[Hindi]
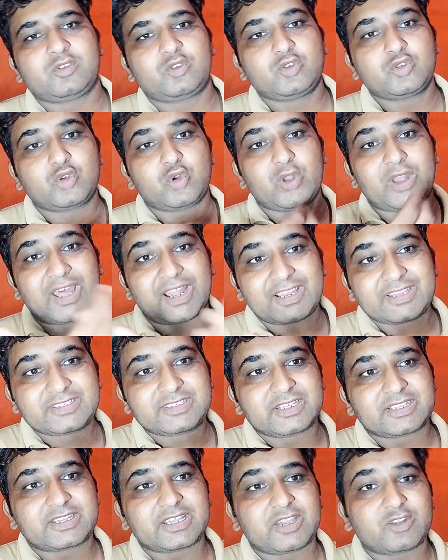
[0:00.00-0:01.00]
उनको लालच
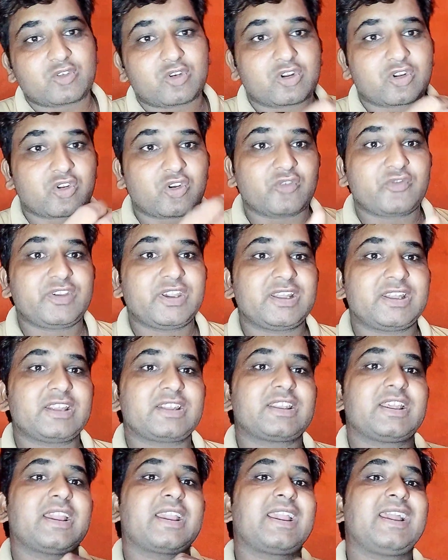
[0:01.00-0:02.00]
देता है उनको टॉफ़ियाँ
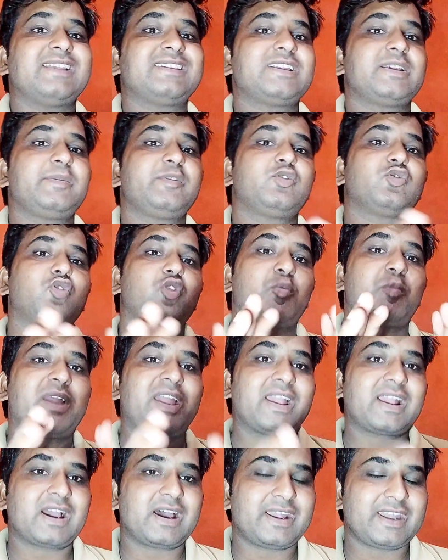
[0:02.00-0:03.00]
देता है कैसे भी उनको
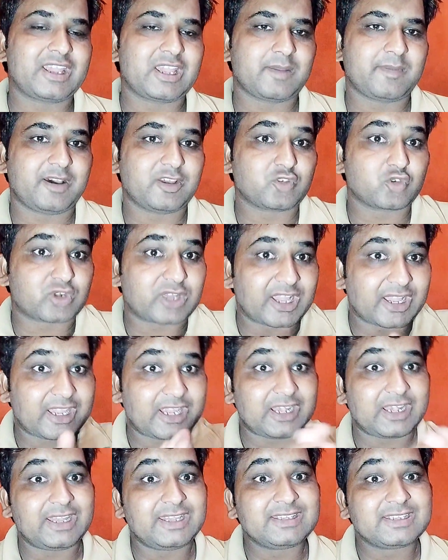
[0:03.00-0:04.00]
बहकाने के बाद उठा
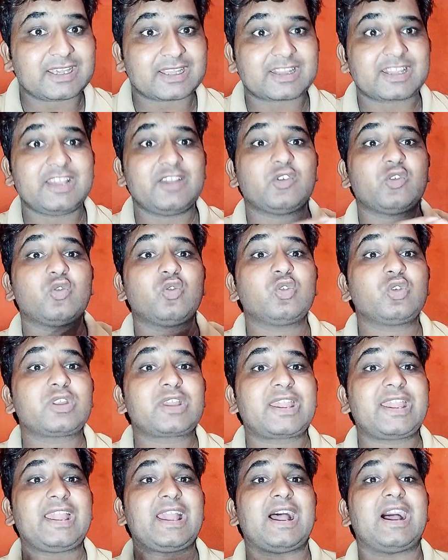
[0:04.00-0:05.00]
के ले जाता है
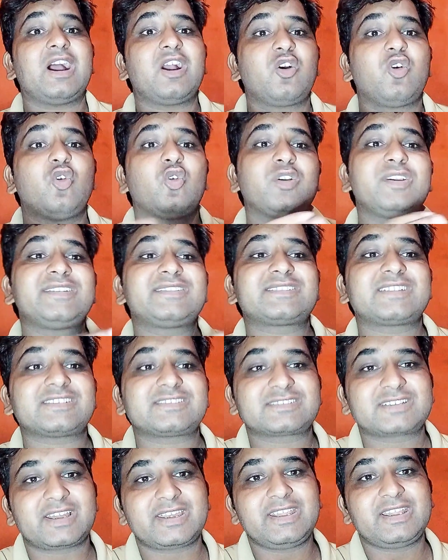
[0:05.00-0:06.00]
उनके अंगों की
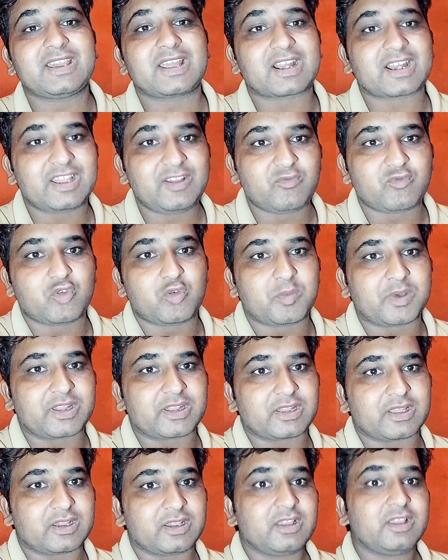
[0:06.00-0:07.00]
तस्करी कर रहा है वो
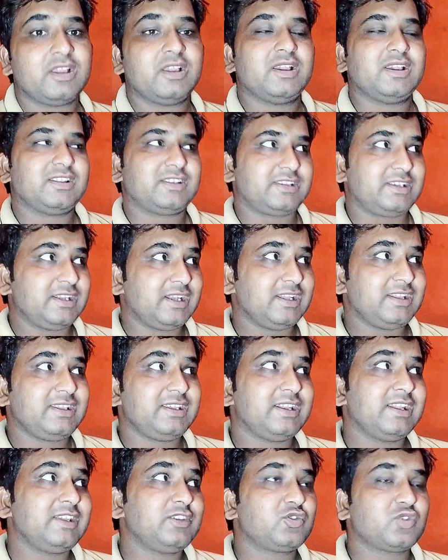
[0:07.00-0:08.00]
बंदा धीरे
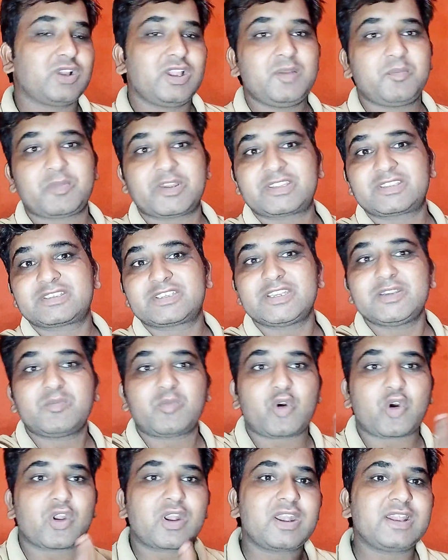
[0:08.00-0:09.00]
धीरे जो है बच्चे
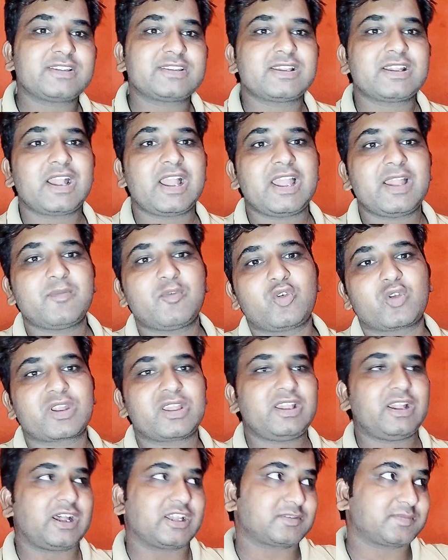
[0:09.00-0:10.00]
मोहल्ले से गायब हो
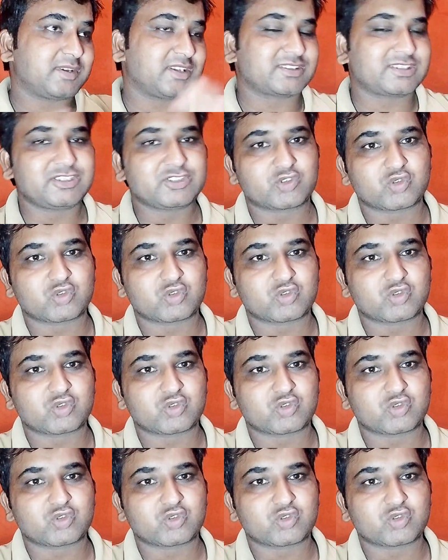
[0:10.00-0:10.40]
रहे हैं आसपास की